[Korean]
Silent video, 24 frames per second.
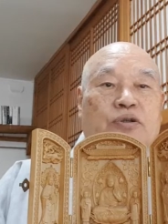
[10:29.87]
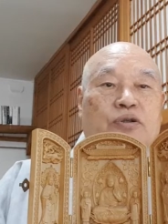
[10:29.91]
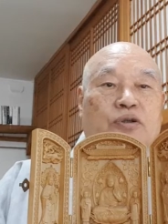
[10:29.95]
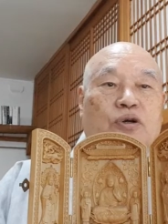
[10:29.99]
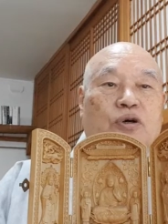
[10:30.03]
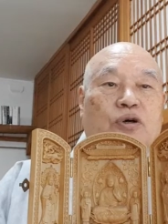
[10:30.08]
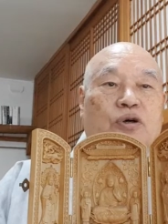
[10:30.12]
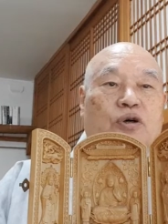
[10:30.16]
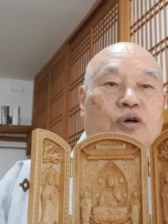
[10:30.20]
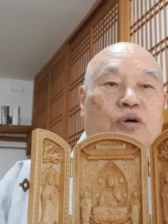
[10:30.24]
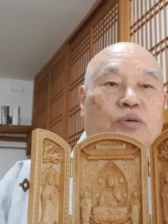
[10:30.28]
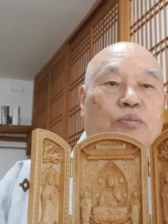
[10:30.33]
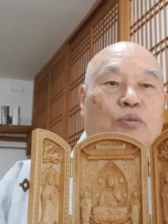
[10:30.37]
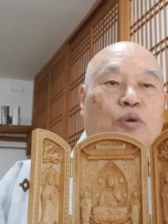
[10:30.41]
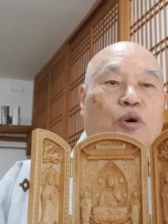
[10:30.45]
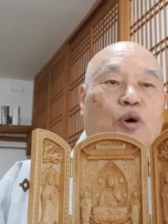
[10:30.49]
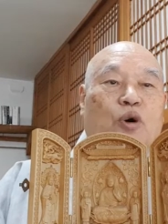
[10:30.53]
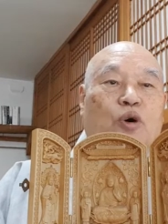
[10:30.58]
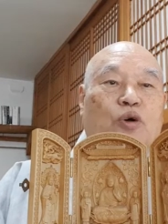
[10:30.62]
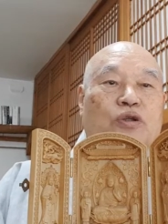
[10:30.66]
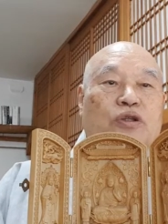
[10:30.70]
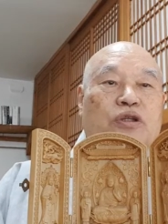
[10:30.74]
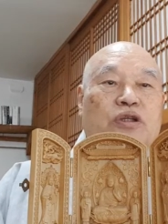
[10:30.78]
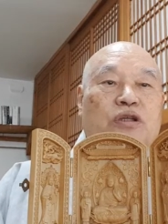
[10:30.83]
또
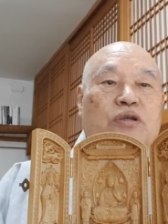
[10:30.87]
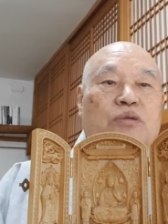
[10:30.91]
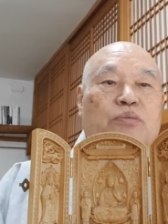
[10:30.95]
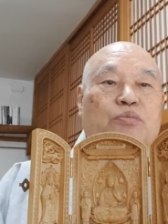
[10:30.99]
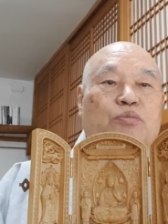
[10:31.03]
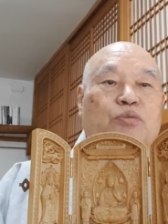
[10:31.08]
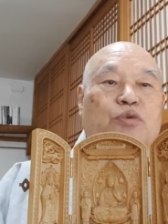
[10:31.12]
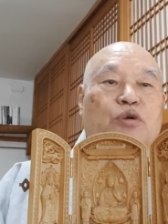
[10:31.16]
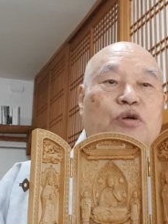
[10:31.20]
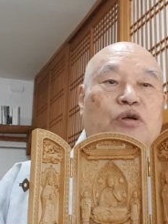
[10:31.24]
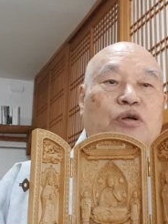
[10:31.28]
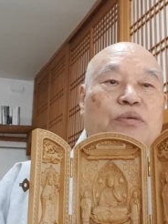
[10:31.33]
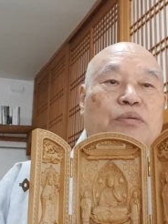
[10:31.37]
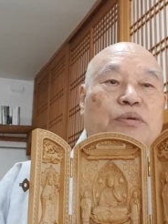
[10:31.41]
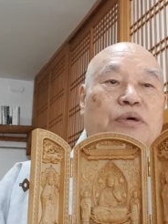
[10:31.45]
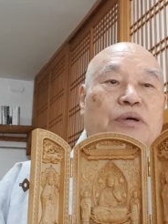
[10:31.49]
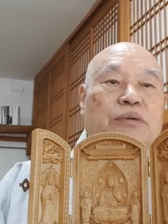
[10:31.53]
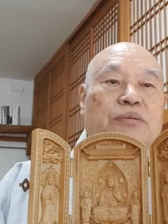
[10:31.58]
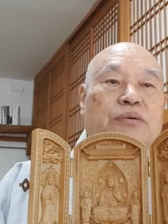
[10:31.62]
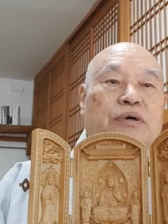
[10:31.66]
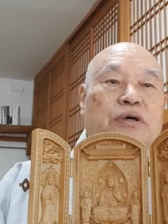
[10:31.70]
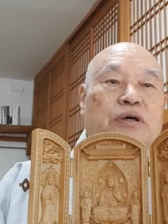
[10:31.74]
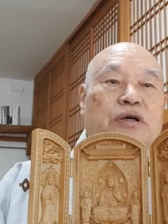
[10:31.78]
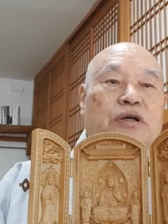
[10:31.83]
모든
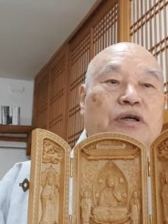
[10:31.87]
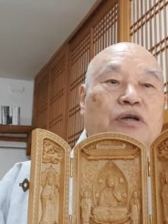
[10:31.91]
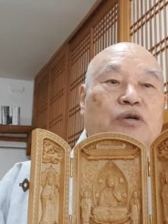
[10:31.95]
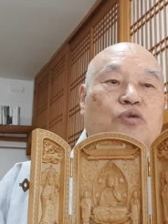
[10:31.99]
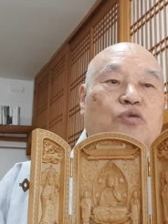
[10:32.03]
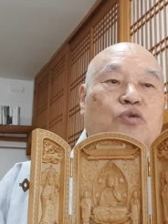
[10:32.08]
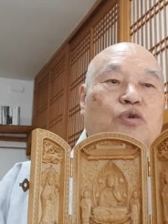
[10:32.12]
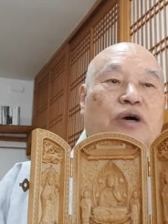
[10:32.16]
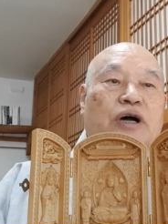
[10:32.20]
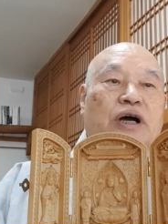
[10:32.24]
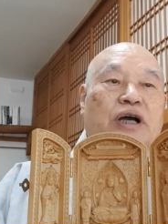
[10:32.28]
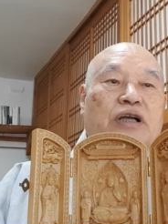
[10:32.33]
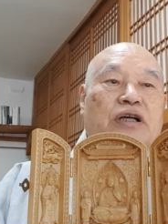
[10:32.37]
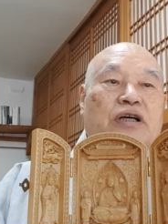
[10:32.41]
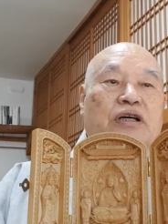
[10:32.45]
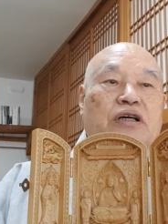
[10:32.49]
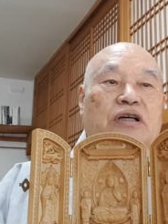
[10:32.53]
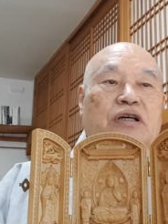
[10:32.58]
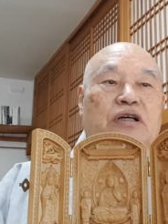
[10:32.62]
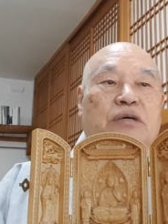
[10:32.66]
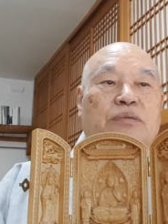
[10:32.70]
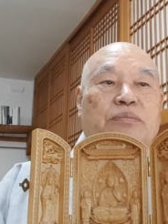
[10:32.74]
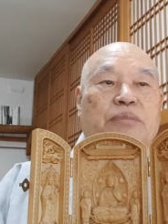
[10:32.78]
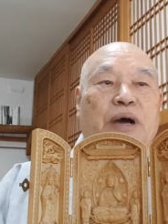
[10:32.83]
불법을
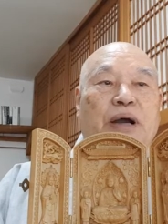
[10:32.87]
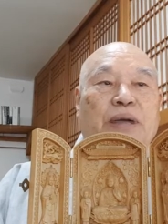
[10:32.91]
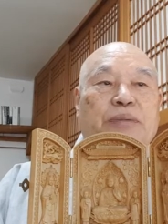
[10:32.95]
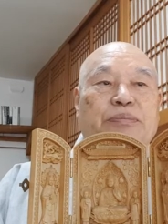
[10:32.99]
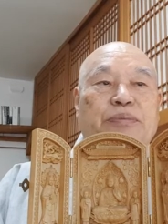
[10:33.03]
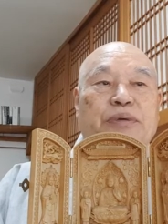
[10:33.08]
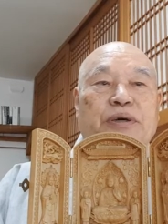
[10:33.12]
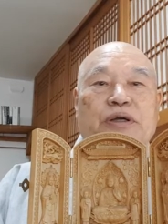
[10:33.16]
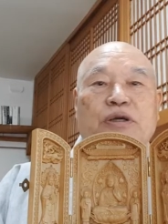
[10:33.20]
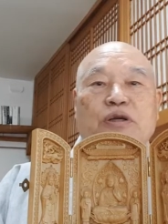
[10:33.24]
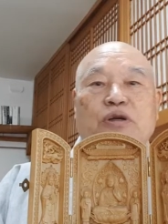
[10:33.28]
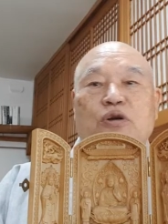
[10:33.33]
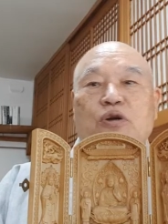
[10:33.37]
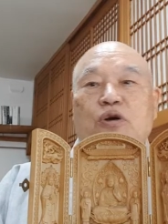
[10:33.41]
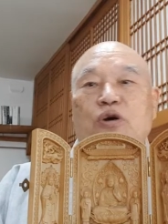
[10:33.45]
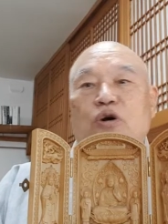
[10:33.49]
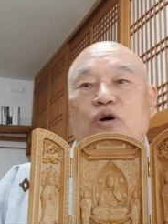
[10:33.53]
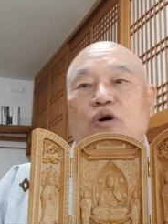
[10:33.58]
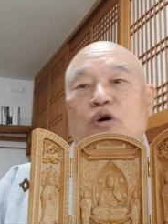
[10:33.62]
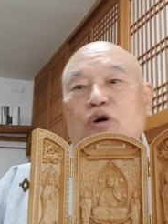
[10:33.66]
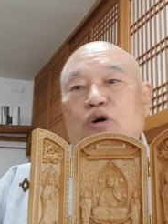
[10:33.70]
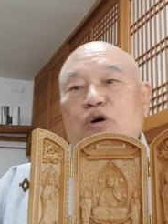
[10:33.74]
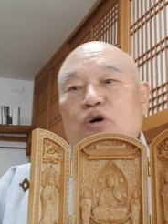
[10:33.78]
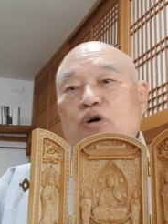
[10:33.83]
구하여
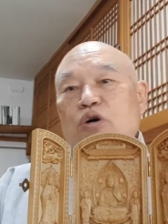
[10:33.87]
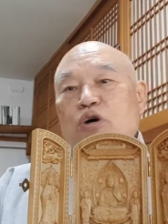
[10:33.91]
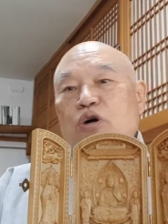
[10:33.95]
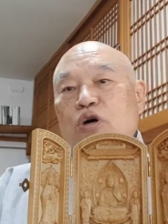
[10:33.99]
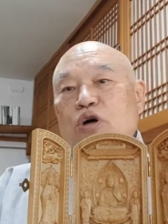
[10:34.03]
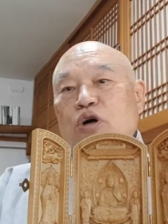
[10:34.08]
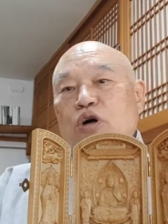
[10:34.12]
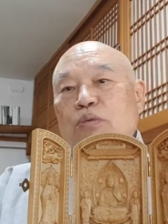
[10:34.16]
반편으로